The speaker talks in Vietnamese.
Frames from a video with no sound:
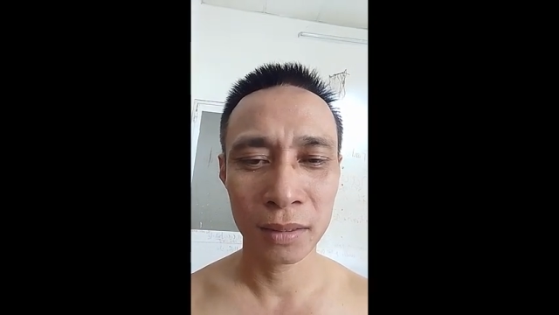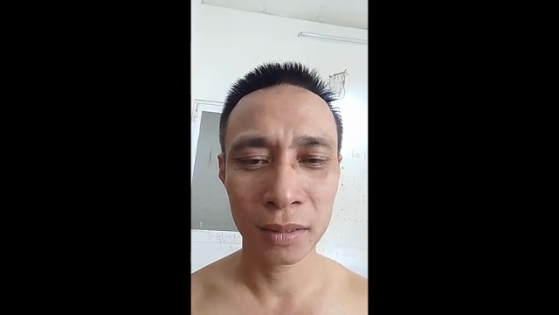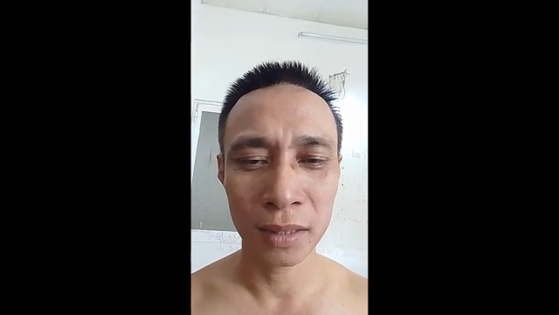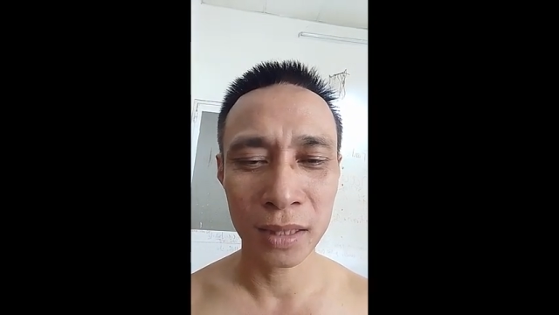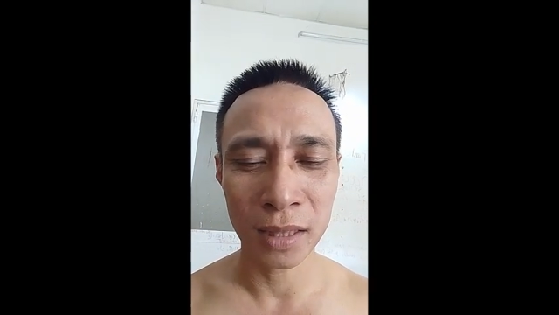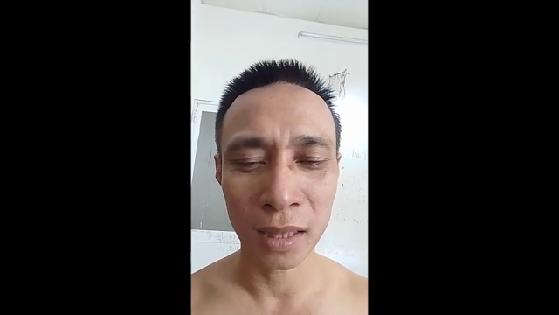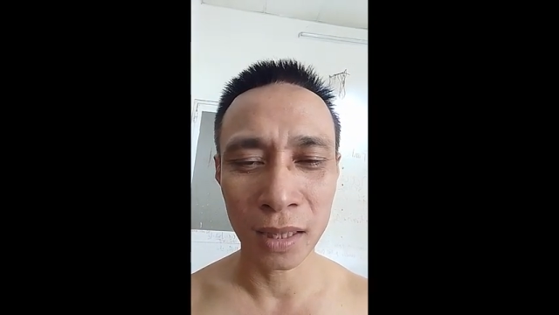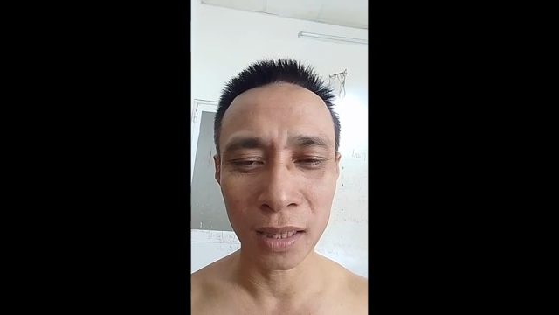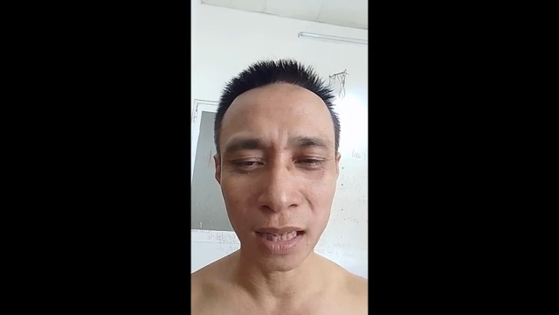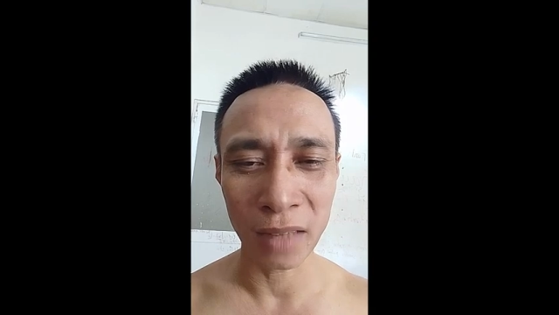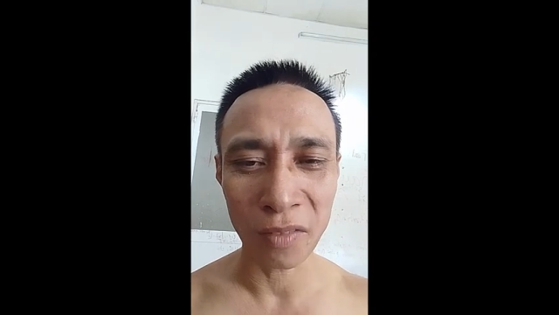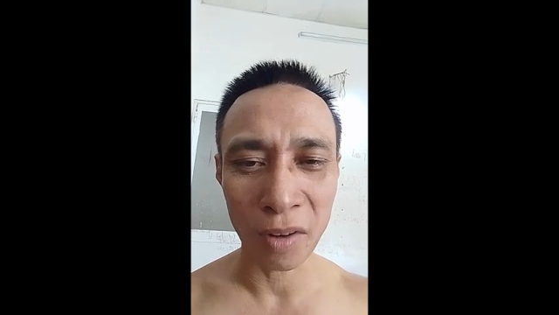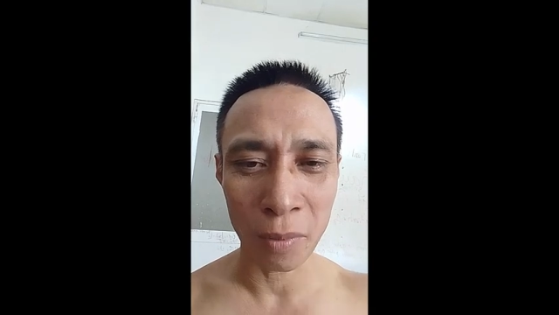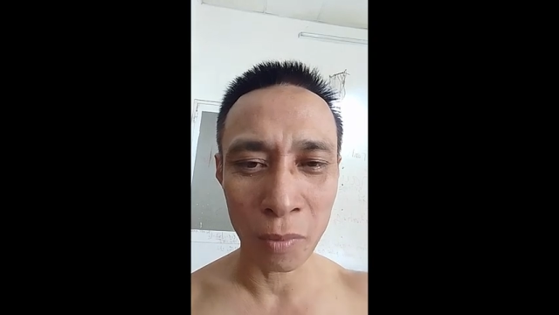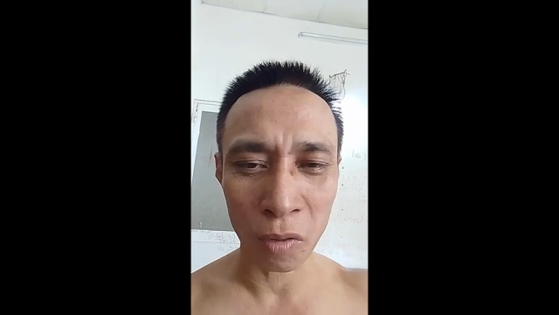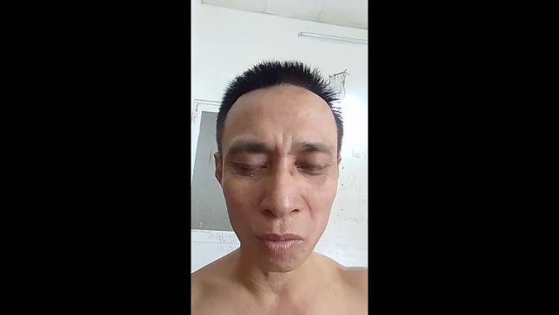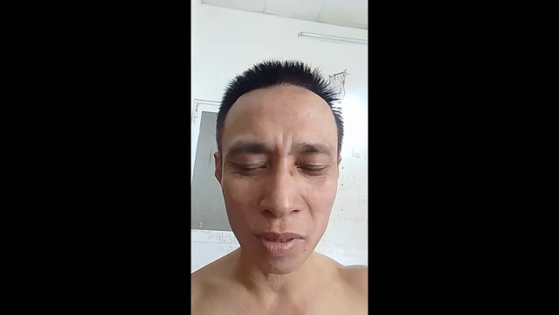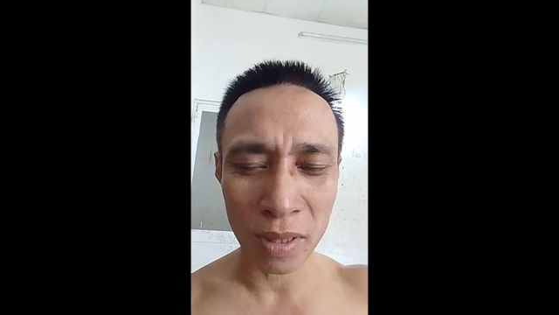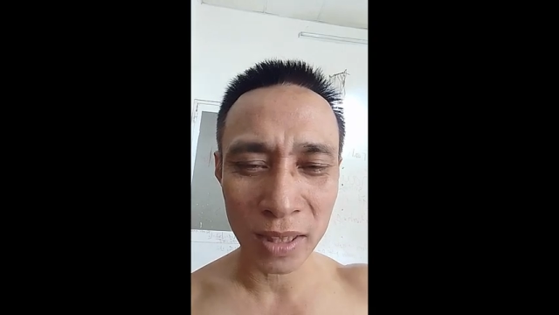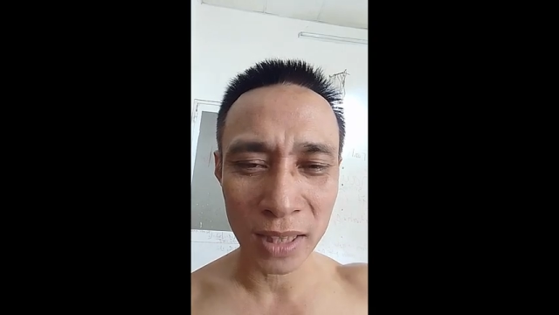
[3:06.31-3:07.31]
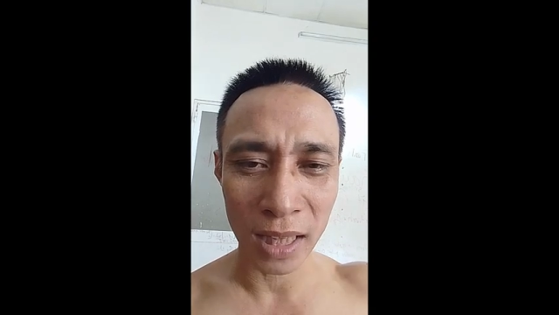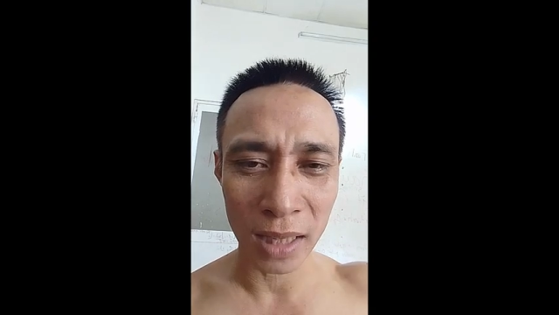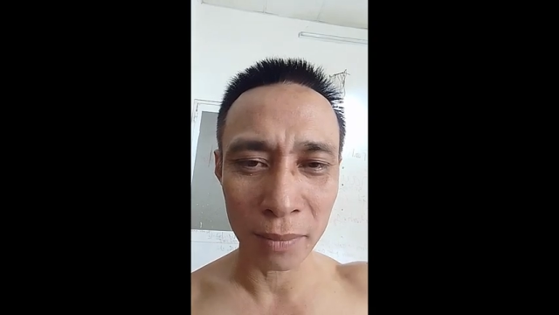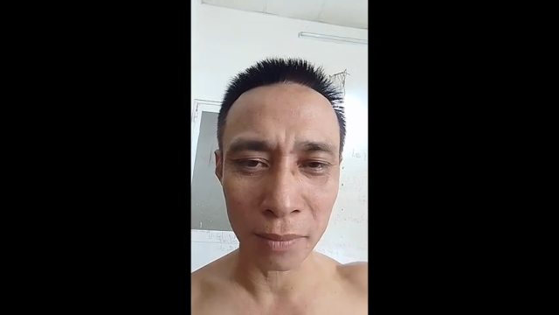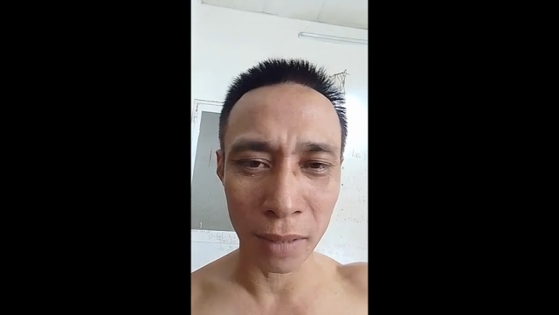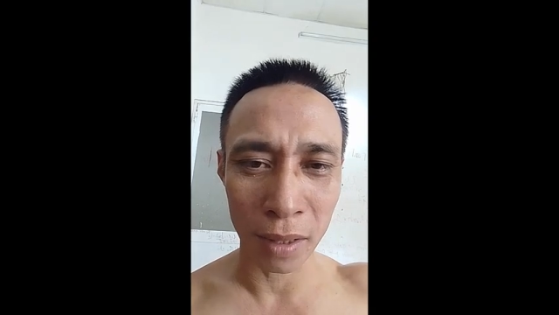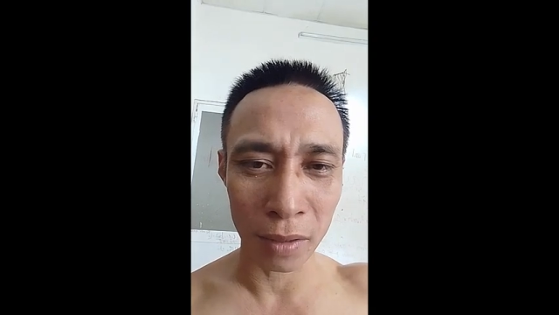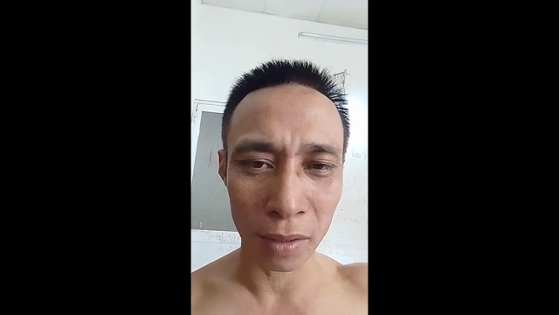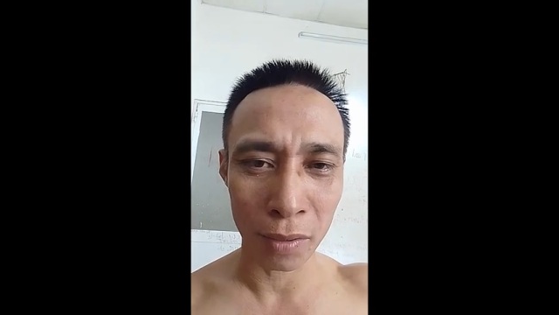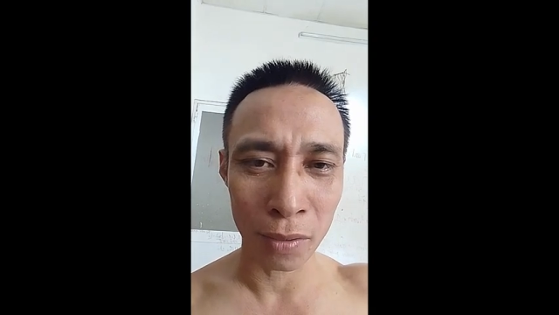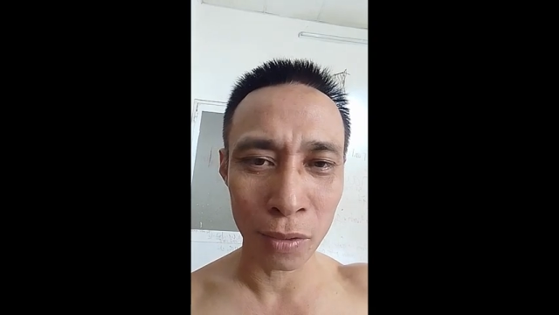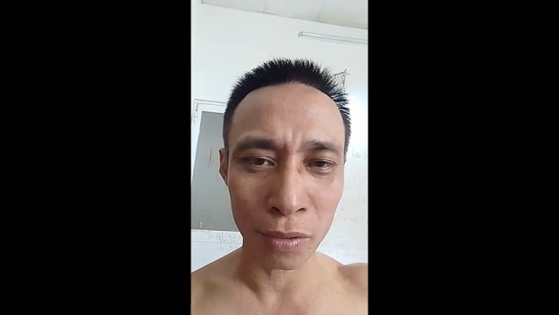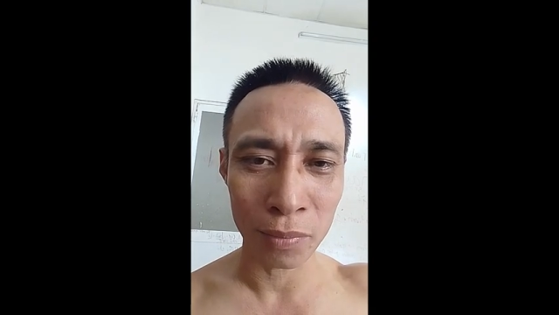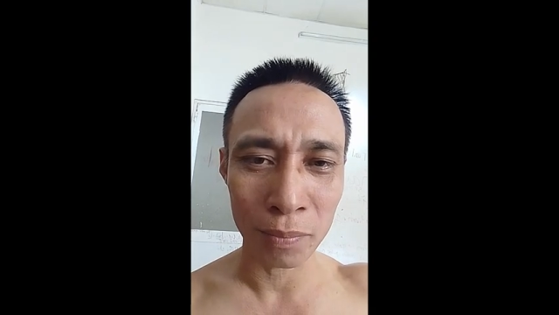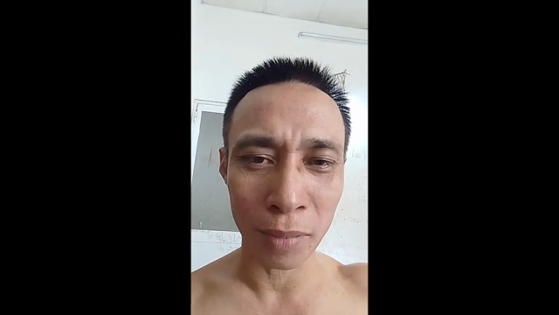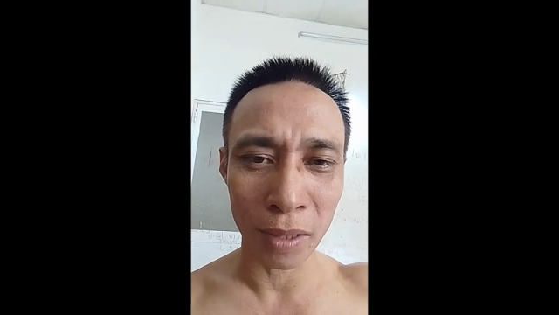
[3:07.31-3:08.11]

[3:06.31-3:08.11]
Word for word: Chỉ cần gắn vào một bức tranh mà nó hút